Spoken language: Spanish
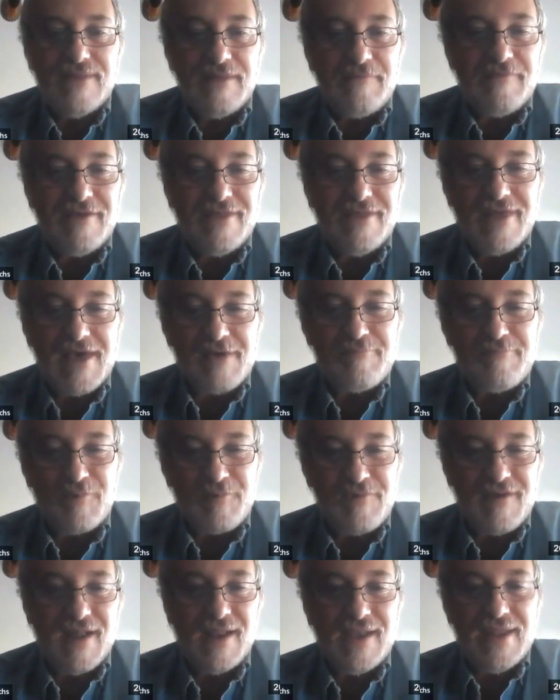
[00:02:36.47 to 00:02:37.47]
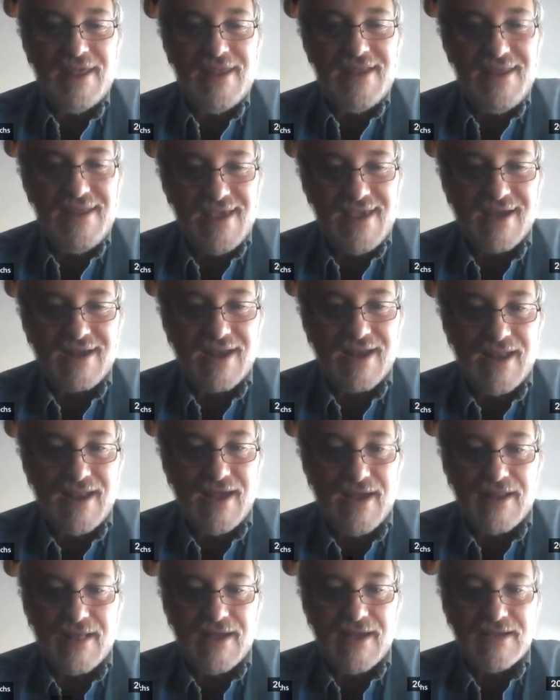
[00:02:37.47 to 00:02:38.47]
divididas por una línea
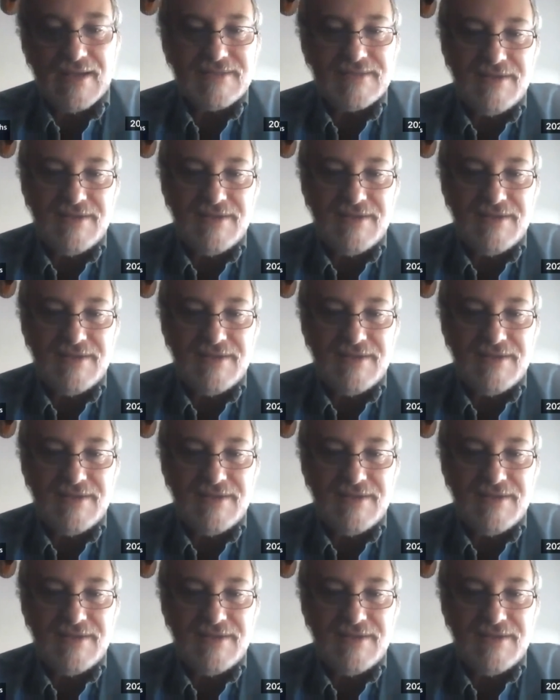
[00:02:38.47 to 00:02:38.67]
clara,